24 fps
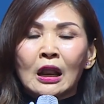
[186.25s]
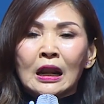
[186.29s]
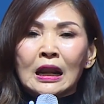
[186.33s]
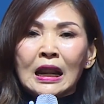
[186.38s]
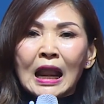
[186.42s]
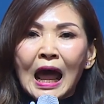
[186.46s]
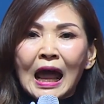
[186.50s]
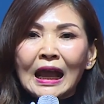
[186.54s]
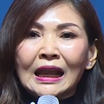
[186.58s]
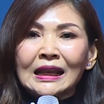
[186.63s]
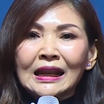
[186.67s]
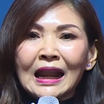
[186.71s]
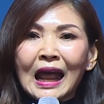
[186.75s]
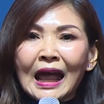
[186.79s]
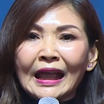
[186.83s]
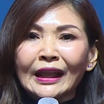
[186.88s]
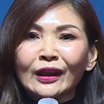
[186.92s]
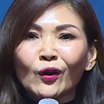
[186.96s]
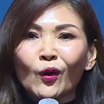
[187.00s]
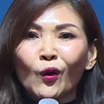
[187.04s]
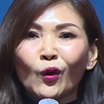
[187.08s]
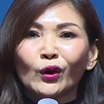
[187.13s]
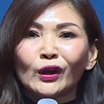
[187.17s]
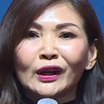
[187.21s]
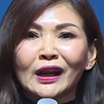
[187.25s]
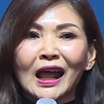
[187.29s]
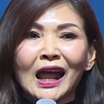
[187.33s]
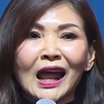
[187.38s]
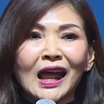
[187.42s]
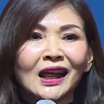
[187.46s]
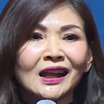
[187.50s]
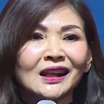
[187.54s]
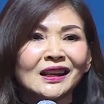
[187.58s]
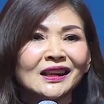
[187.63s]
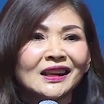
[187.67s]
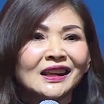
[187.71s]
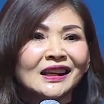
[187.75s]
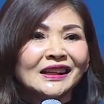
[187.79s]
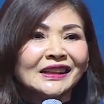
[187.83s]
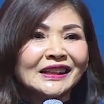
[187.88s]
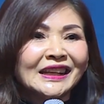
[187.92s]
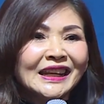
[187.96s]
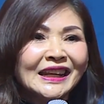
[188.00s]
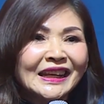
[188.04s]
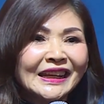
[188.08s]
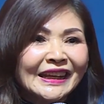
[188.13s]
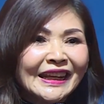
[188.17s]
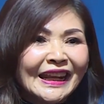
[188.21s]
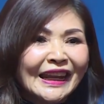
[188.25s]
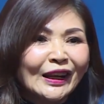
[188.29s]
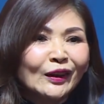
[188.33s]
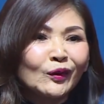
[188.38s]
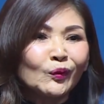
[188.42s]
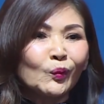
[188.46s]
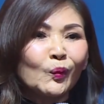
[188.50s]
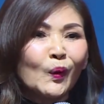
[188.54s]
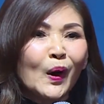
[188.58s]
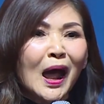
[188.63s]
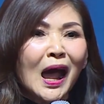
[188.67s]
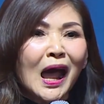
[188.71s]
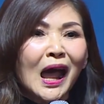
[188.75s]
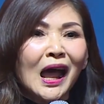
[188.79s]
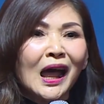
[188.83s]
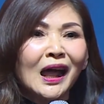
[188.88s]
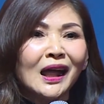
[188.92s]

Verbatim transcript: หลายหลายคนนะที่คิดว่า